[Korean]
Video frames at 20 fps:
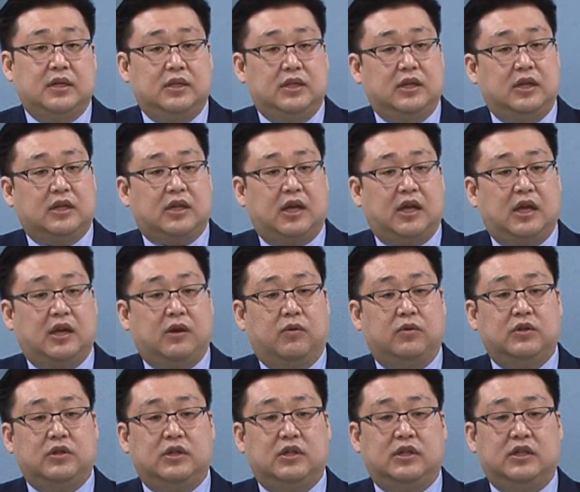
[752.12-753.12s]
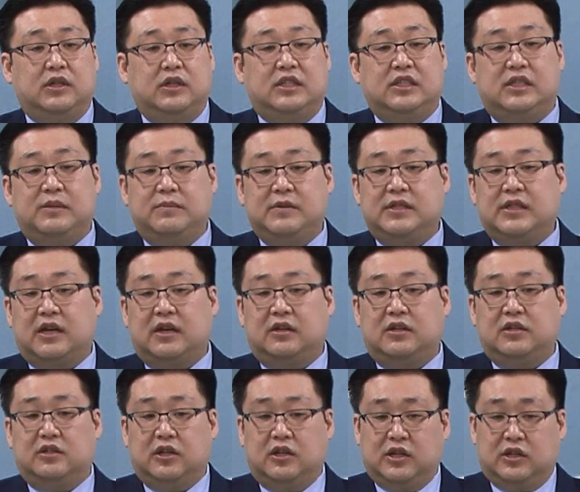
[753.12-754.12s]
이렇게 오늘
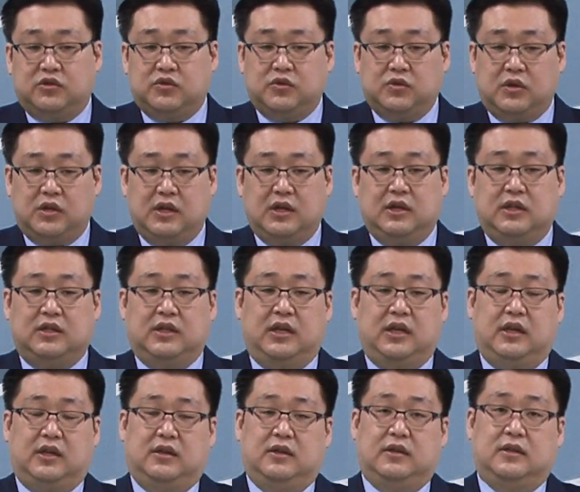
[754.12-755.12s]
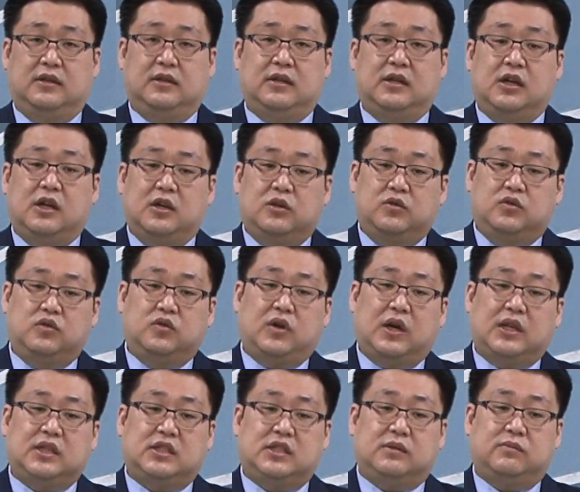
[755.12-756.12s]
22장을 저희가 쭉 읽을 때 두
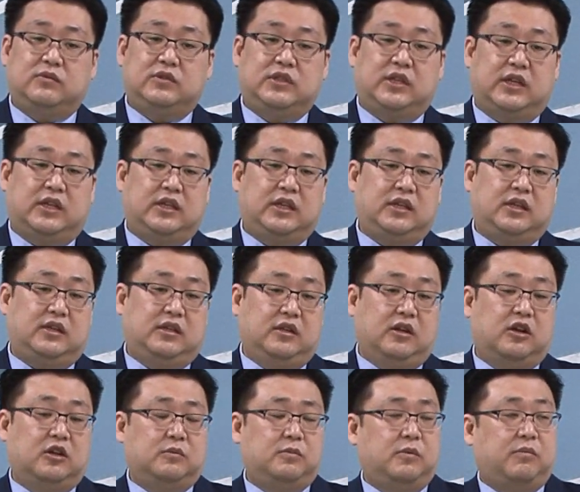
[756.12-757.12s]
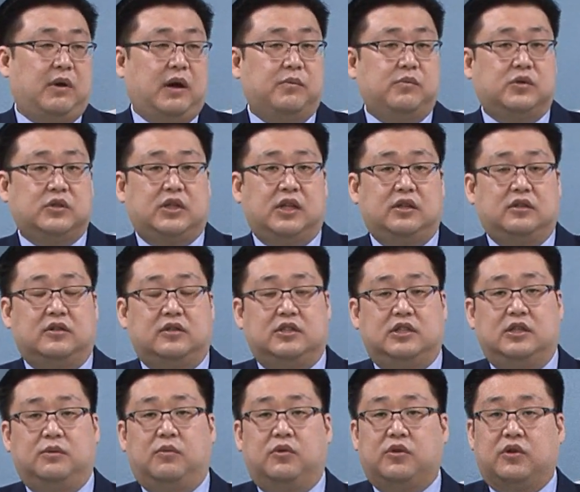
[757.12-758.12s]
가지의 문장이 여러 번 반복되는
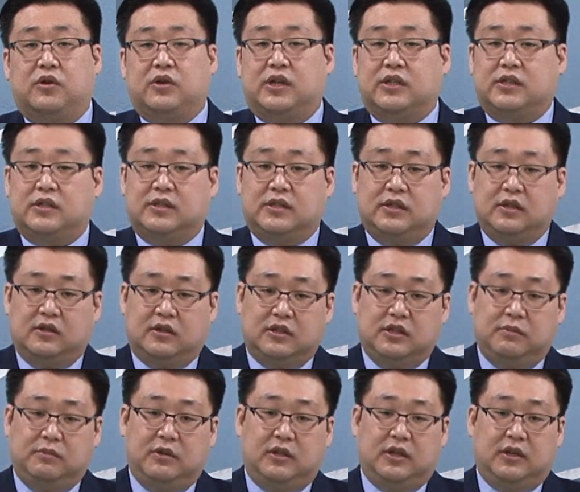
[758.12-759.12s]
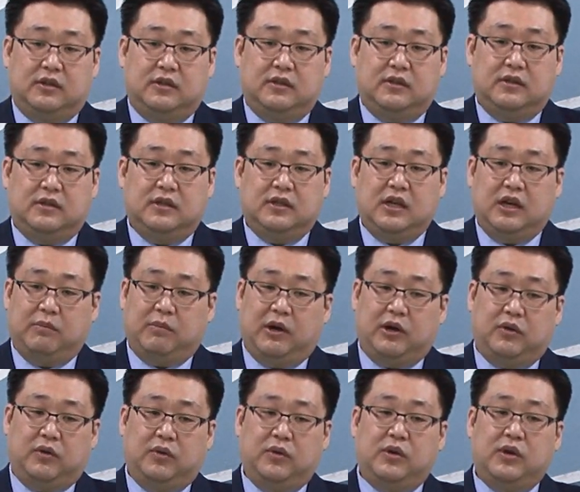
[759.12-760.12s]
것을 목격하셨을 것입니다.
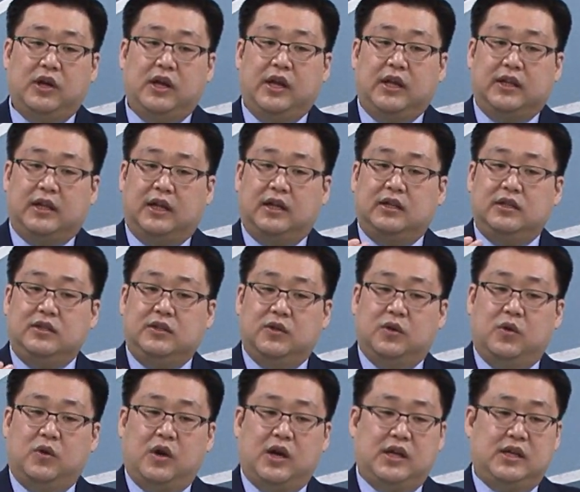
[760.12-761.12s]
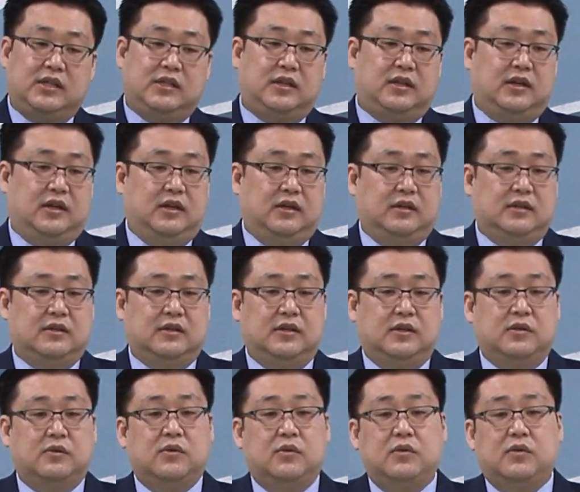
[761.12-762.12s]
바로 나는 여호와이니라
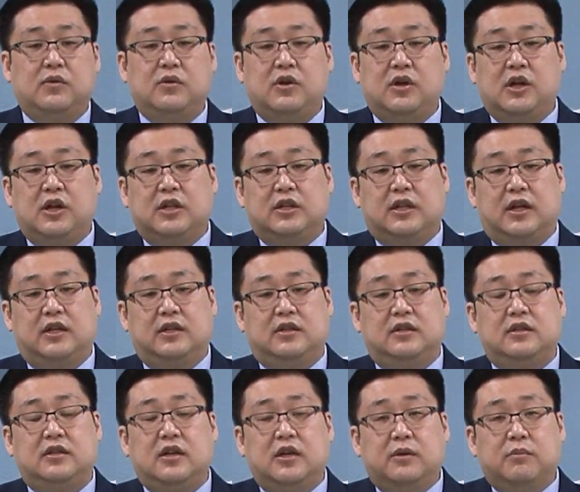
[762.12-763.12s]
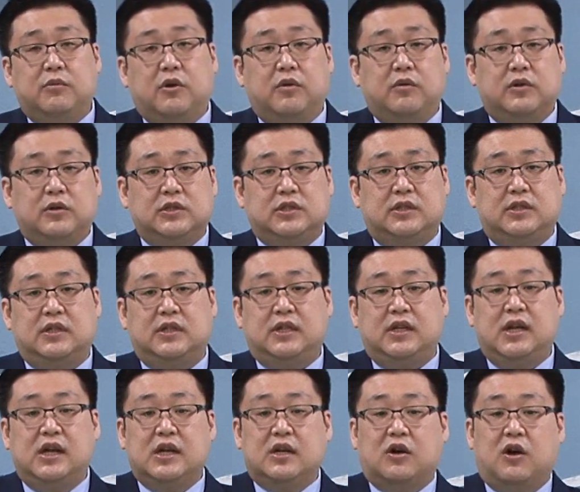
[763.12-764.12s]
그리고 나는
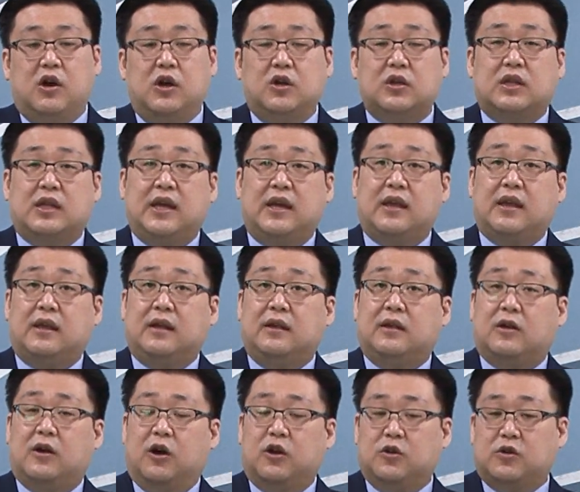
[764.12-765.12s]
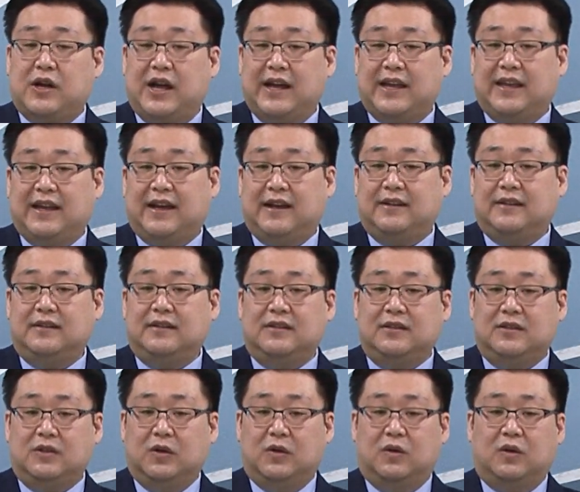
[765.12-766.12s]
무엇을 거룩해 거룩하게
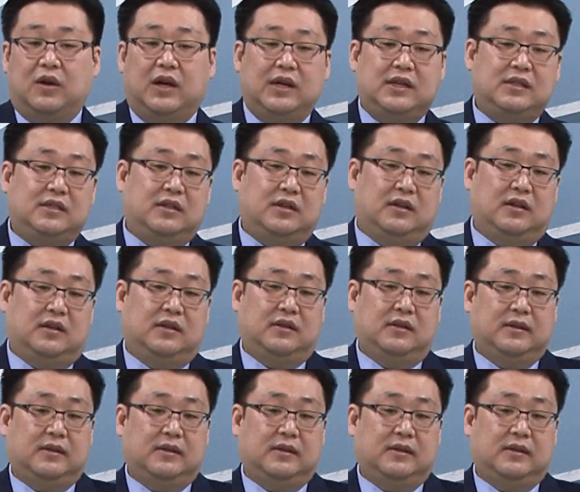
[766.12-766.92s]
하는 여호와이니라.